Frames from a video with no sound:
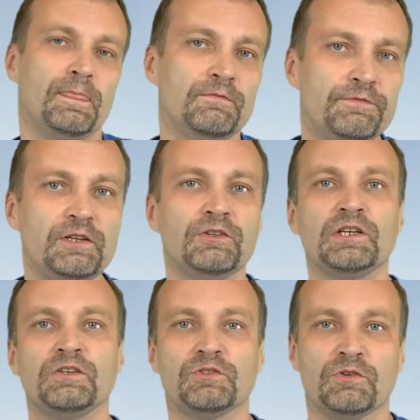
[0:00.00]

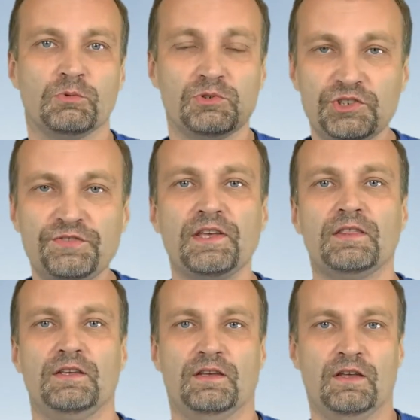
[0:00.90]
wyglądającą
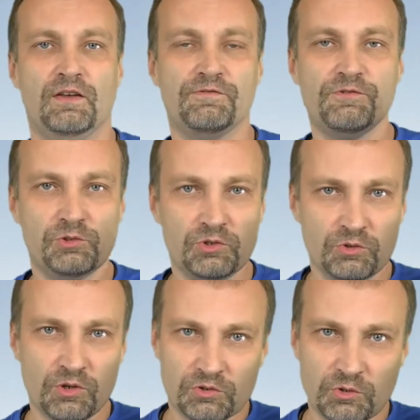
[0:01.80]
świetnie,
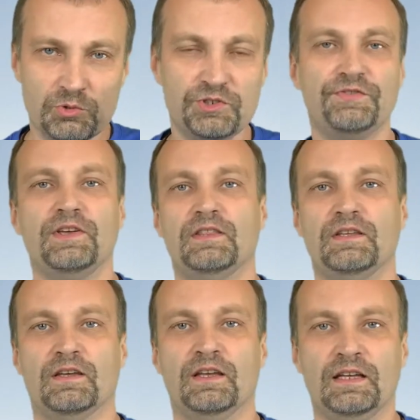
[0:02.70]
funkcjonującą
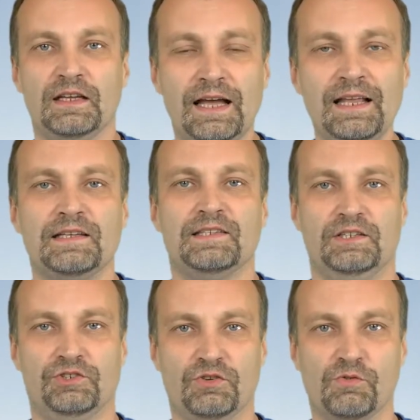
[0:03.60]
świetnie,
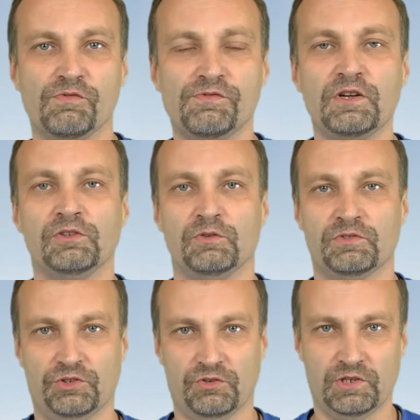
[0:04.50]
elastyczną, wygodną w
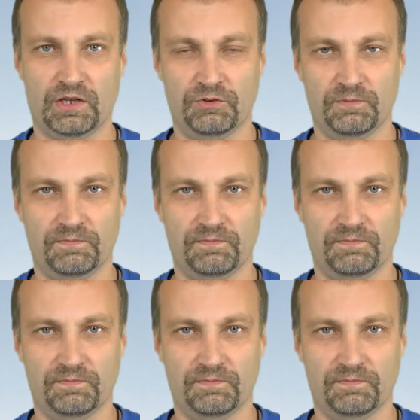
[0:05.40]
zarządzaniu.